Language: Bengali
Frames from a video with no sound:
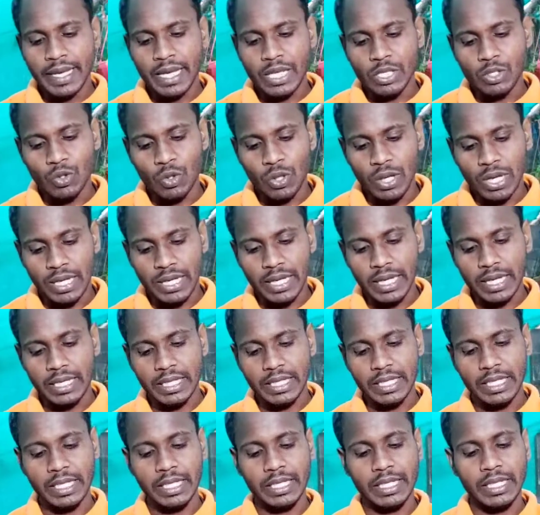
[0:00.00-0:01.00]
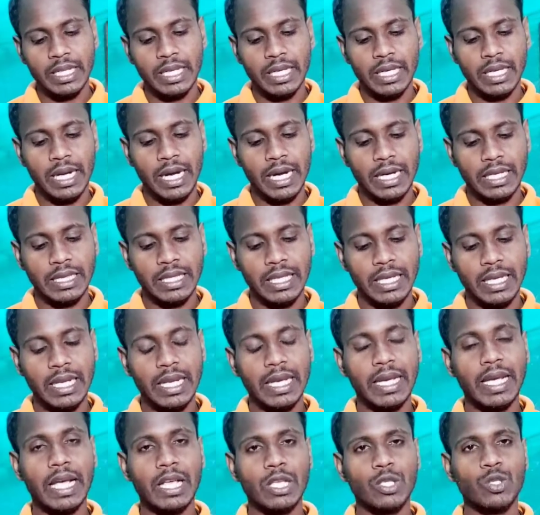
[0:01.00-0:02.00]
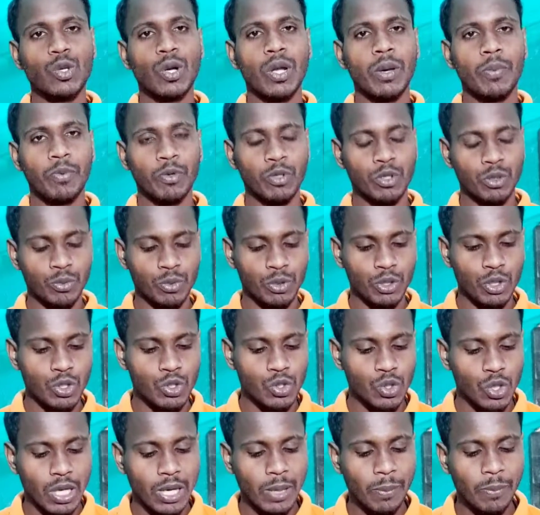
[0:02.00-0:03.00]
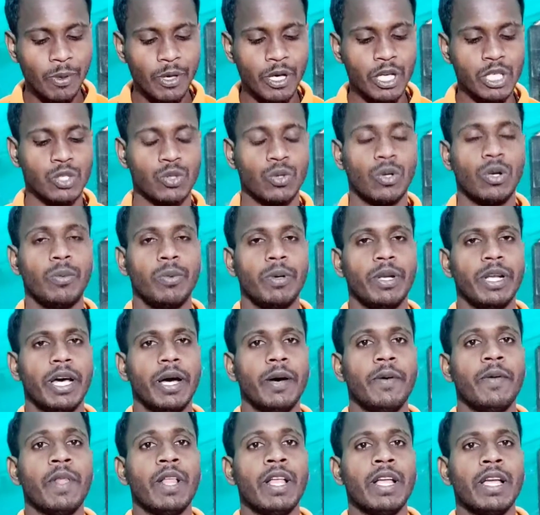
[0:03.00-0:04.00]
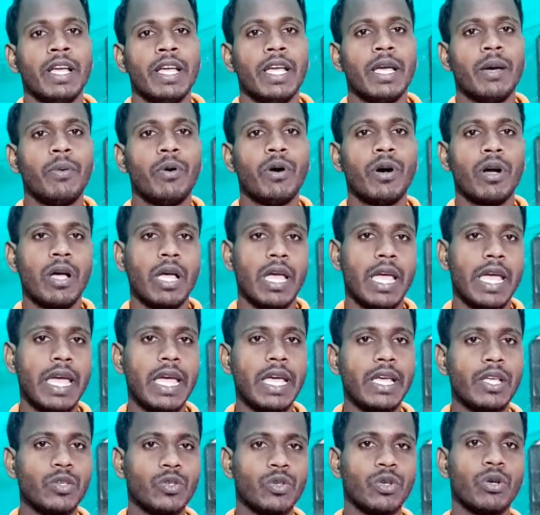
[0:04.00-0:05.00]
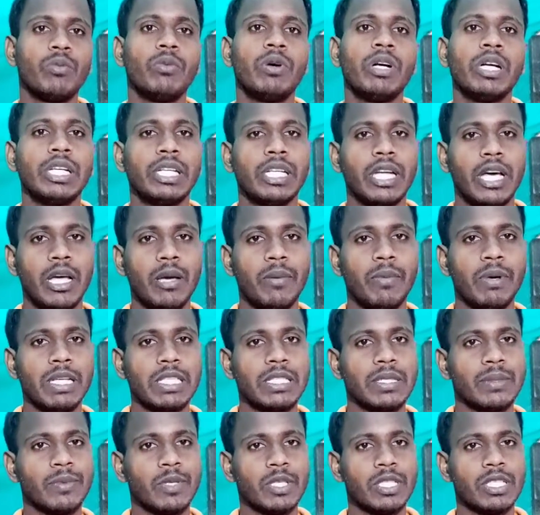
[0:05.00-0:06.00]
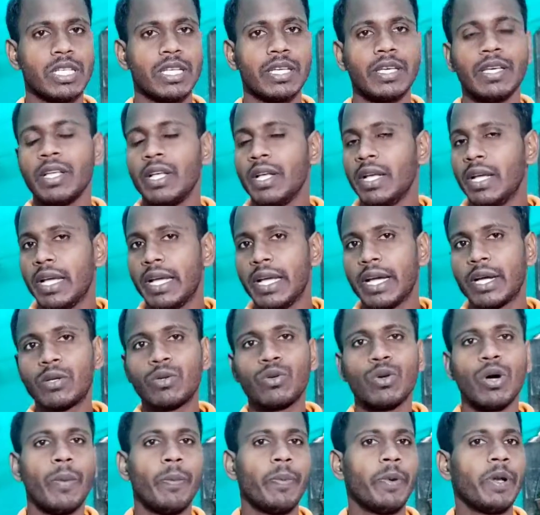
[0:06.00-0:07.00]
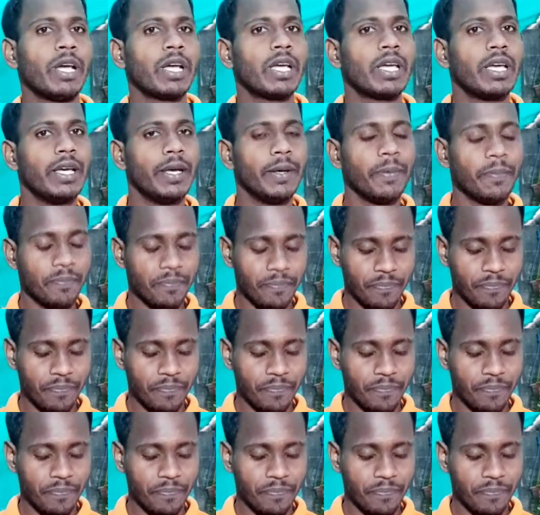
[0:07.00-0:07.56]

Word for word: ক্যাচুলাকে ঠিক ঠিক রাখতে গেলে ক্যাচোলা প্রথমত জল পাওয়া চলবে না এবং এই সময়টায় মাঝে মাঝে একটু আপনাকে